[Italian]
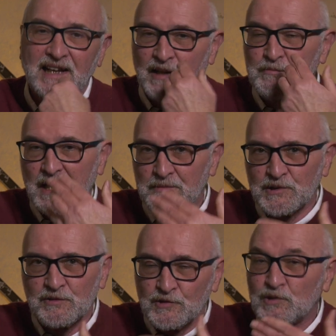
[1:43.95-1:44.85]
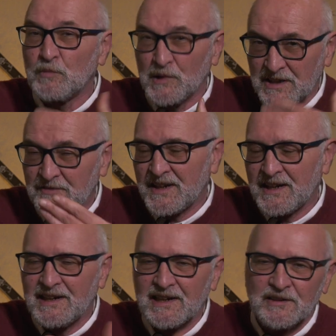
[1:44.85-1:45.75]
e abbiamo dovuto
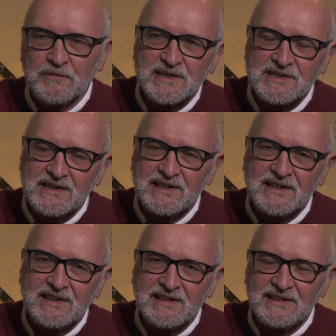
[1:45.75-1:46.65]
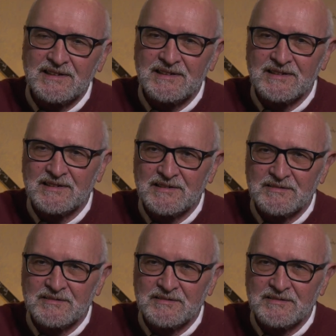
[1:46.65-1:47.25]
modificare questa